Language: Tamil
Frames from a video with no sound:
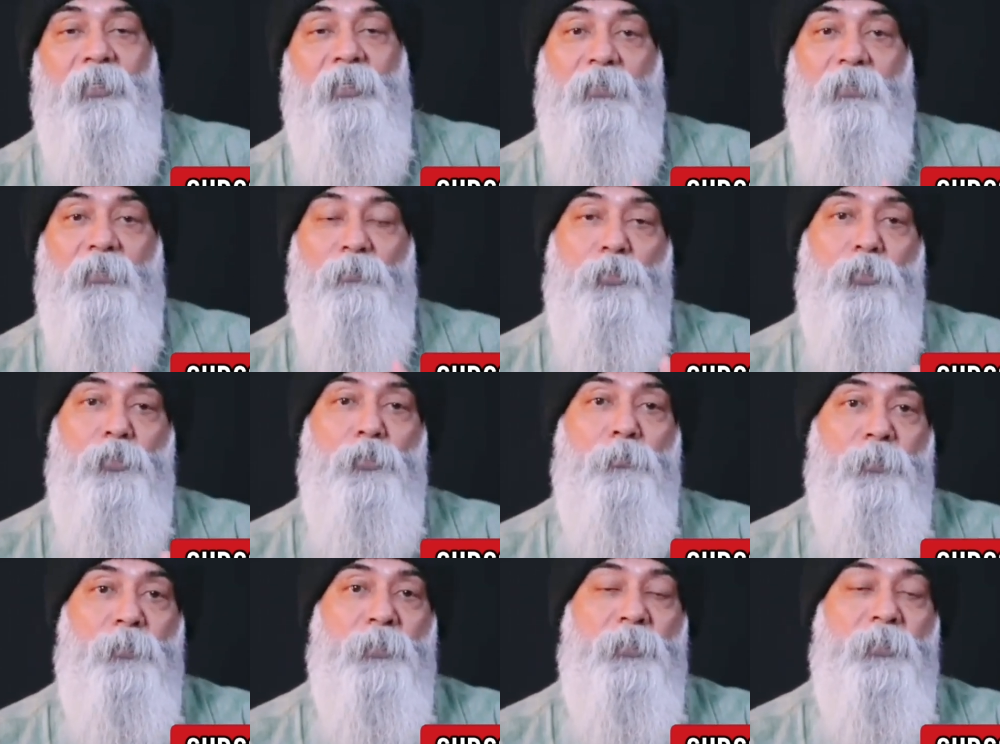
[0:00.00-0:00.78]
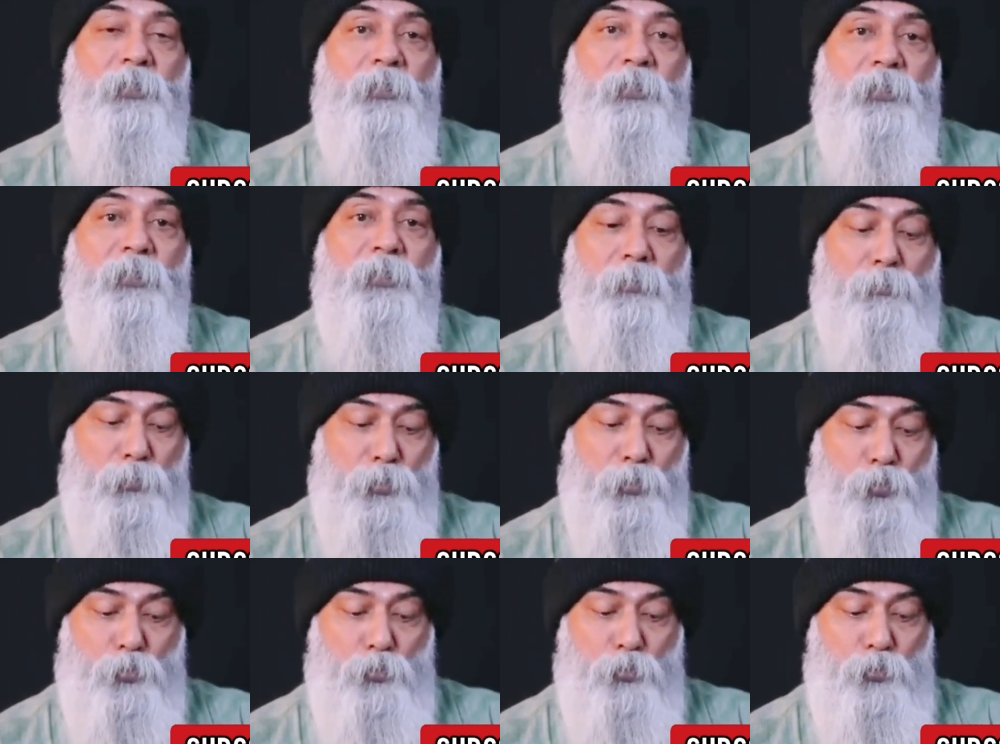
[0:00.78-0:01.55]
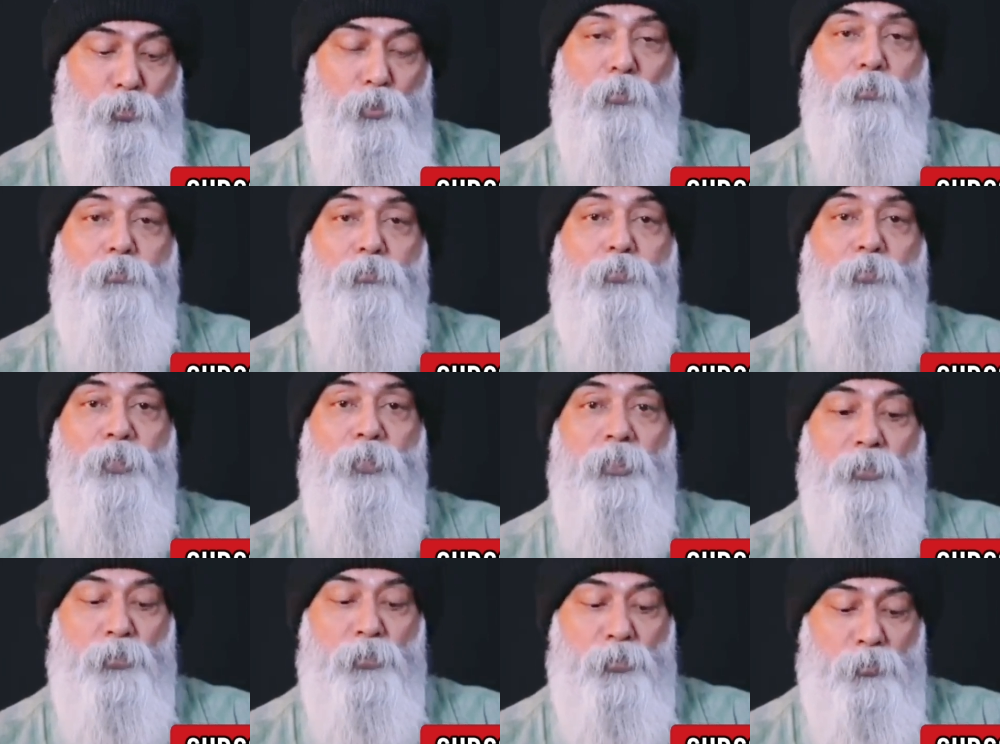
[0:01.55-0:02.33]
இதை விட்டுவிட்டு நம்ம ஸ்கூலில்
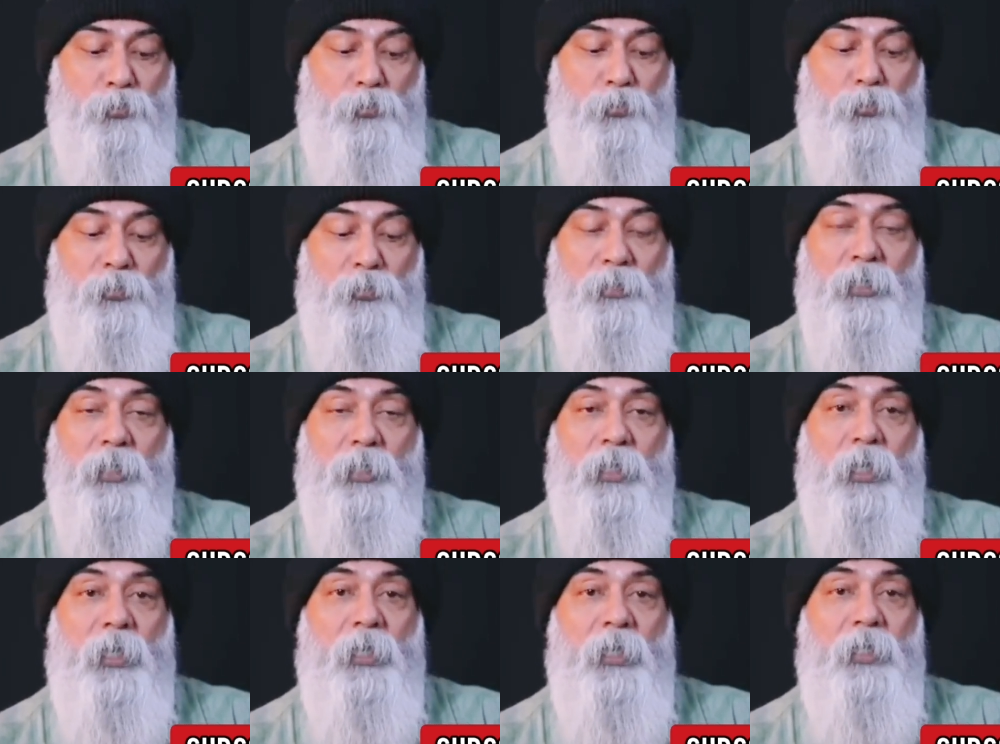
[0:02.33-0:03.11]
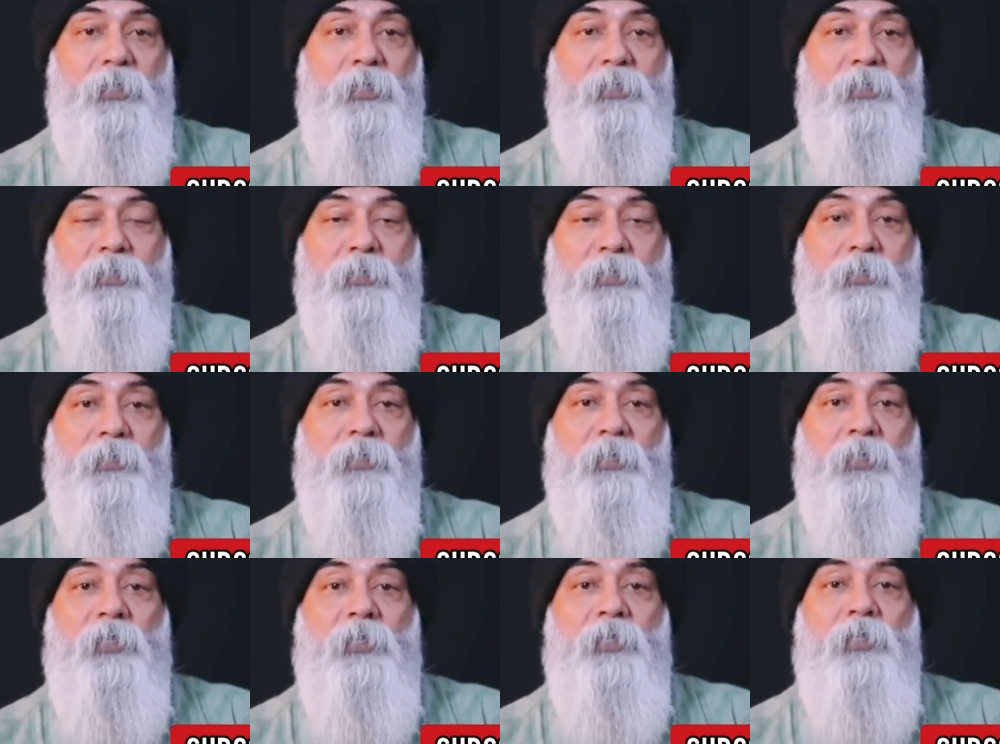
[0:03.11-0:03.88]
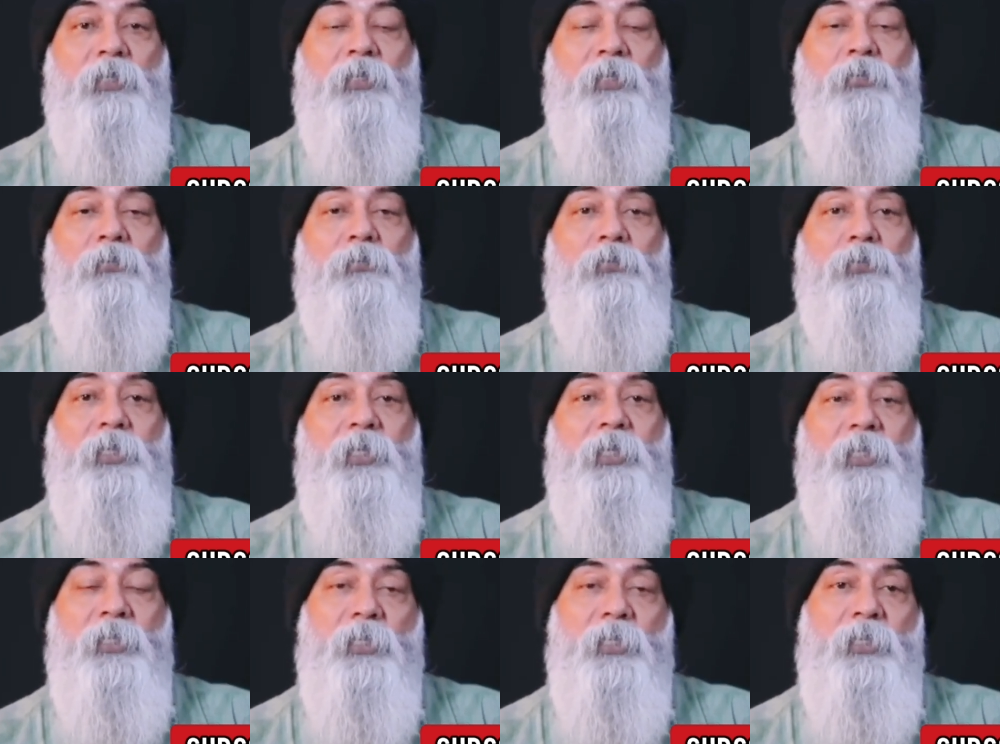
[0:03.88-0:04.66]
போய் ஸ்கூலு காலேஜு ஒரு
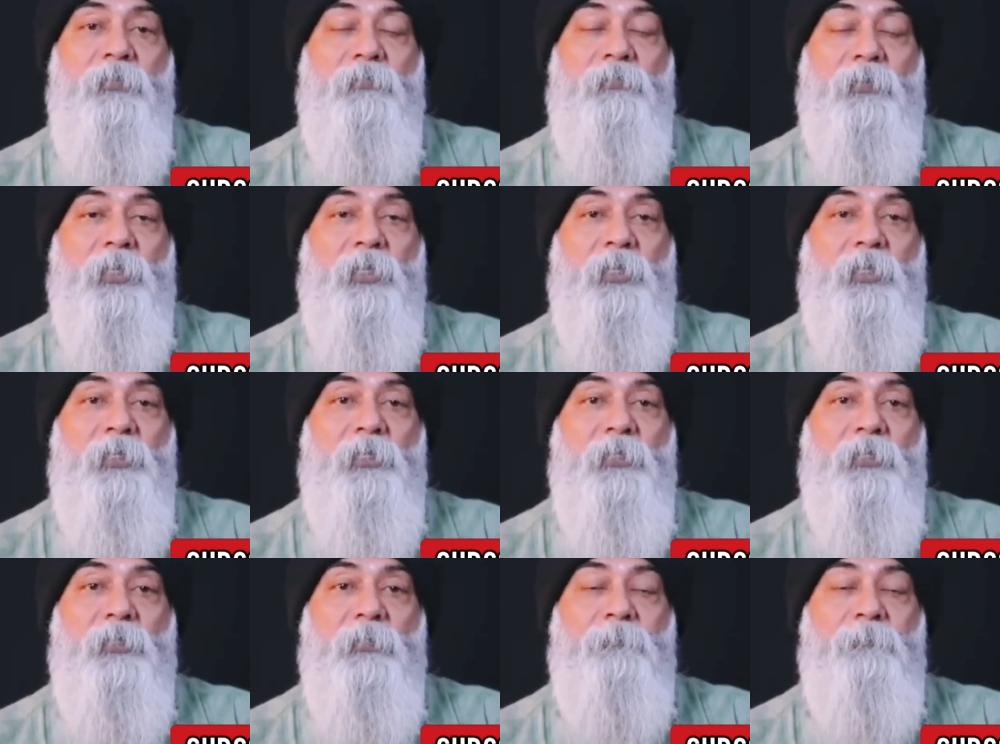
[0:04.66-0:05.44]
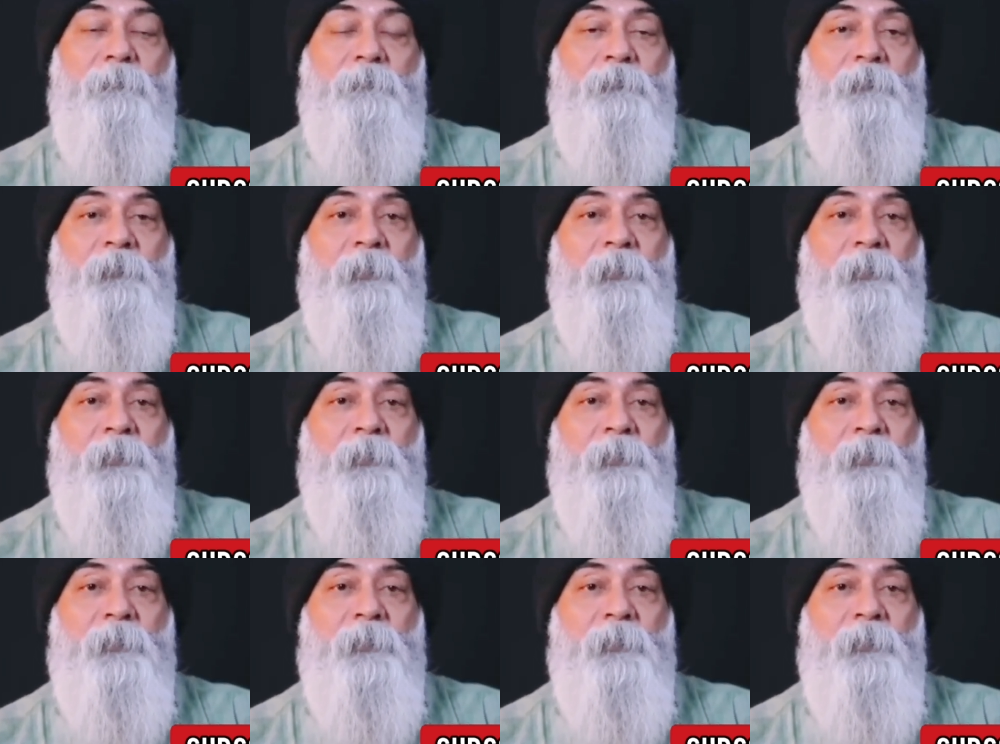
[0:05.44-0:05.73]
டிகிரி வாங்கிட்டு